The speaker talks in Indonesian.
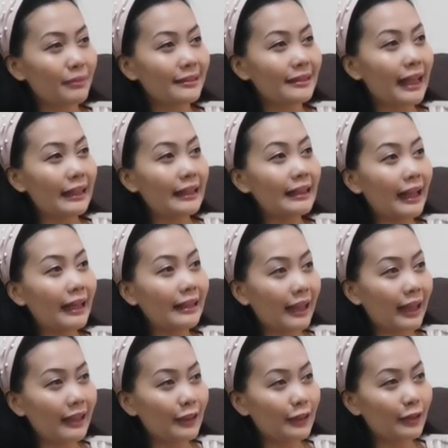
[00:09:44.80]

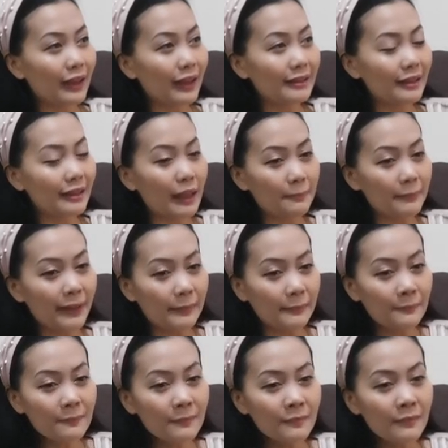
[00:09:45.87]
persalinannya gitu kan tapi
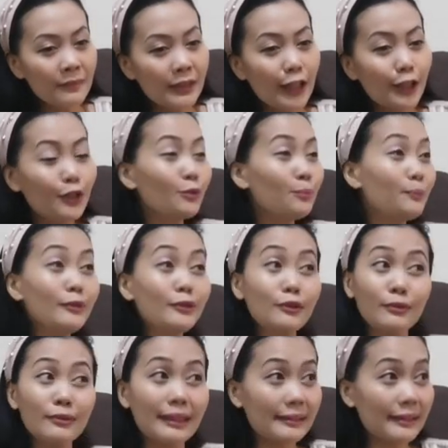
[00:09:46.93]
itu pun
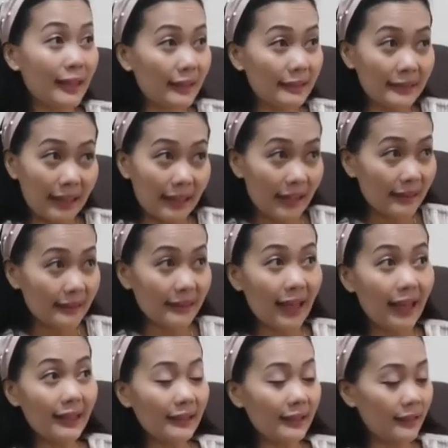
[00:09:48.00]
juga sangat jarang
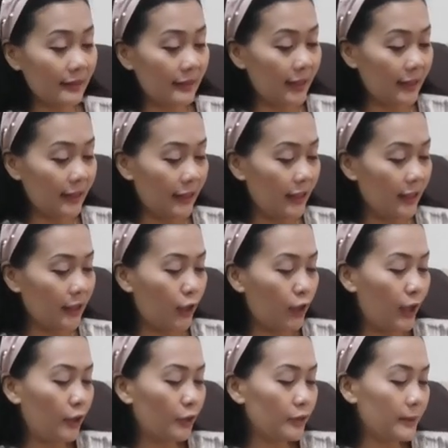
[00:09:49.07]
sekali jadi
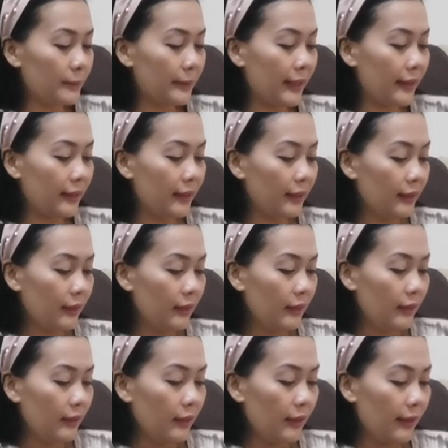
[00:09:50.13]
kalau aku sih bilang
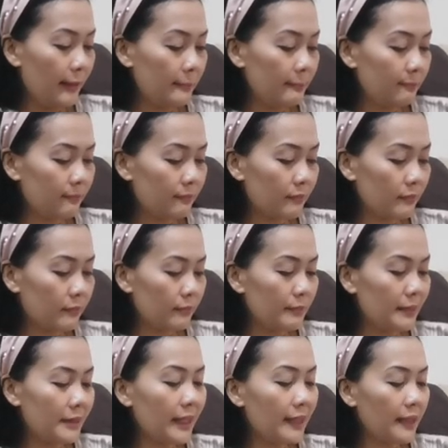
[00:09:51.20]
um,
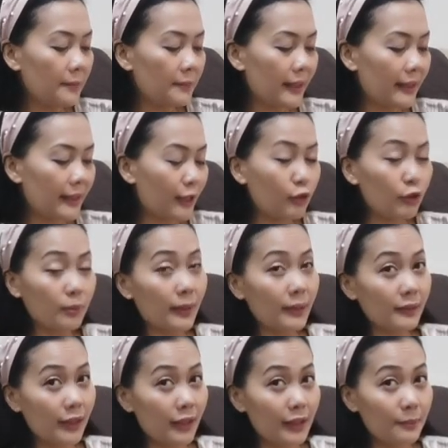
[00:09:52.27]
bisa nggak melahirkan
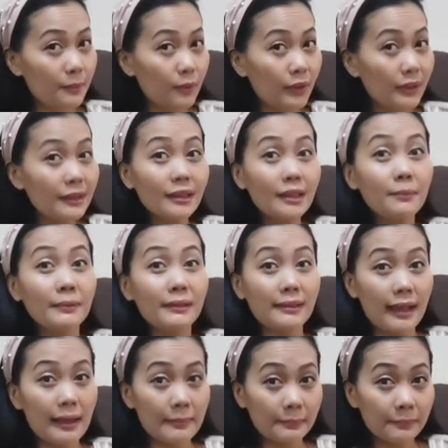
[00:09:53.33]
normal dengan hemoroid tetap
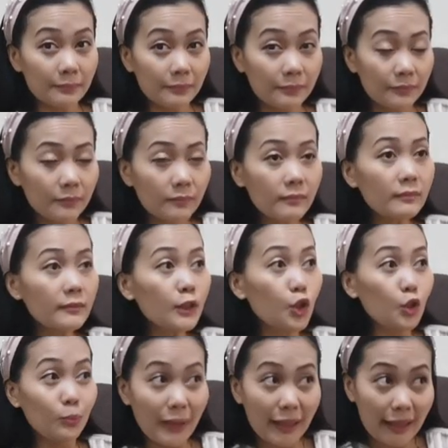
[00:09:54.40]
bisa
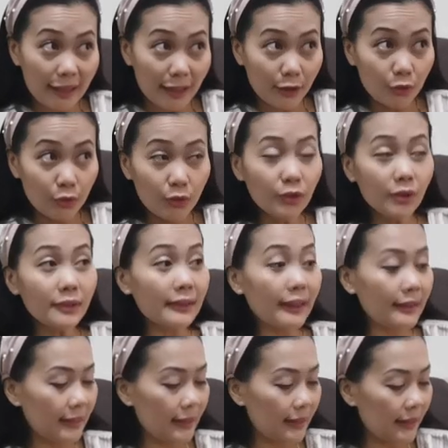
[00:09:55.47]
upayakan dulu
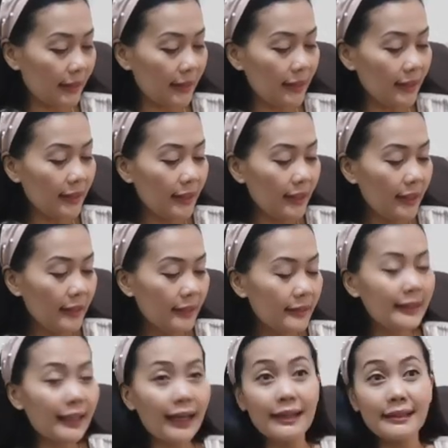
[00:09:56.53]
saat ini
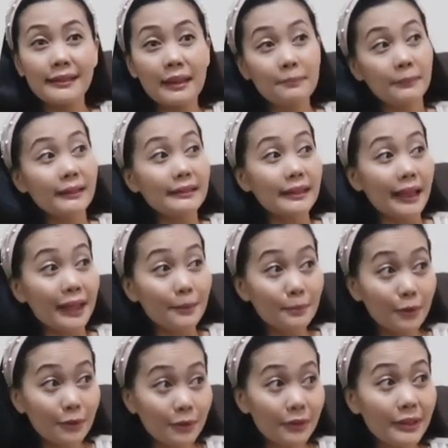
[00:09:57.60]
jangan sampai si
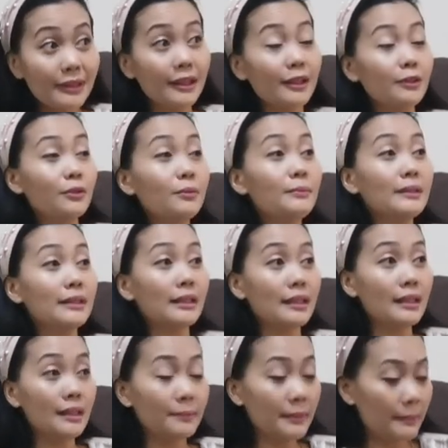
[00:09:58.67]
hemoroid itu
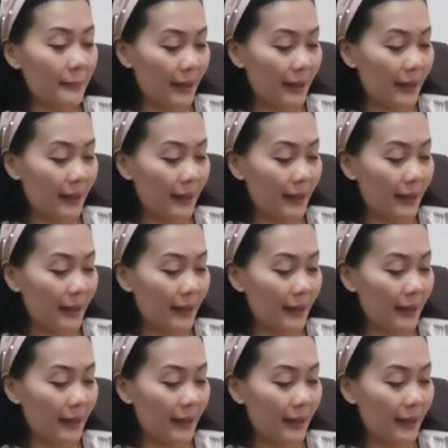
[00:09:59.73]
menjadi lebih